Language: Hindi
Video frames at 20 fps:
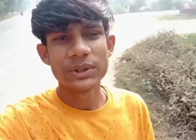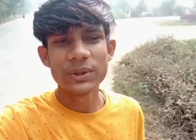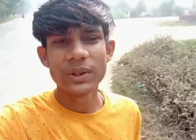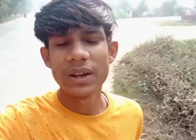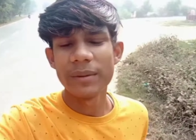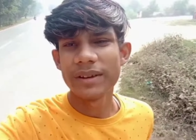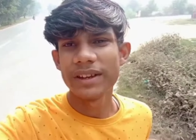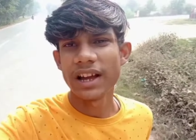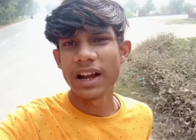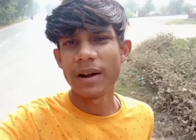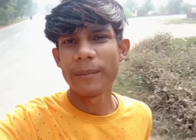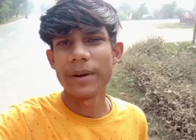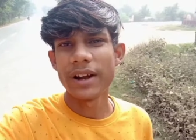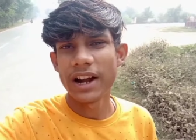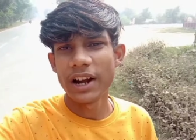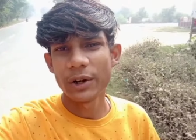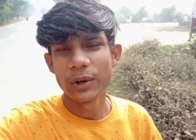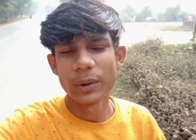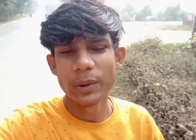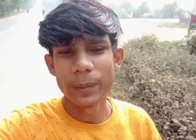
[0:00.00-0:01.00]
तो दोस्तों अभी यहाँ
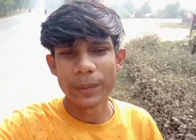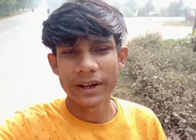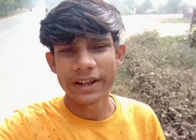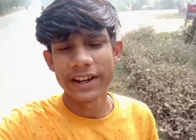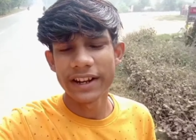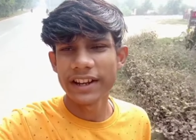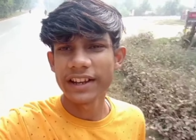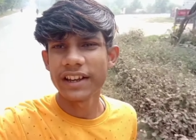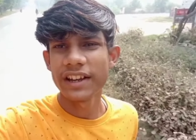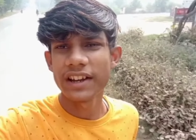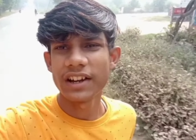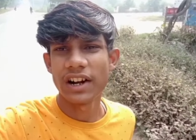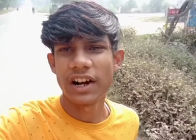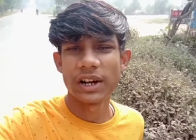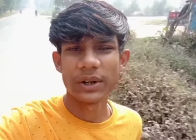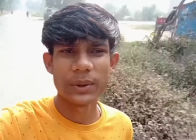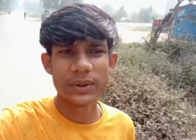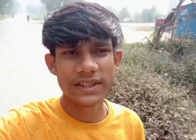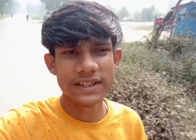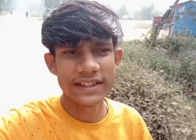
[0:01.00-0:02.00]
पे ऑटो पकड़ेंगे
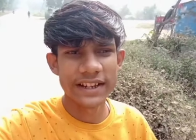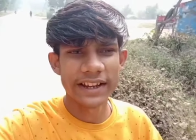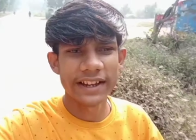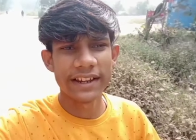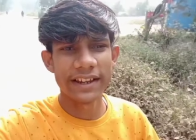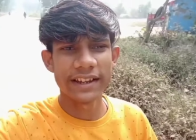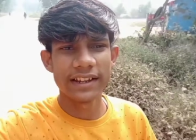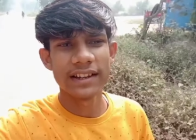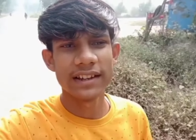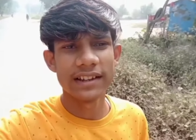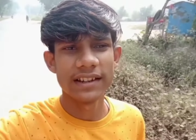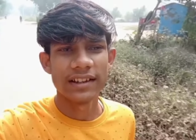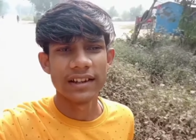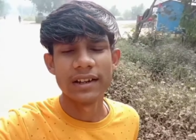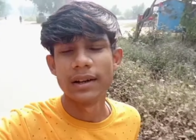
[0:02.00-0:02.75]
ऑटो से जाएंगे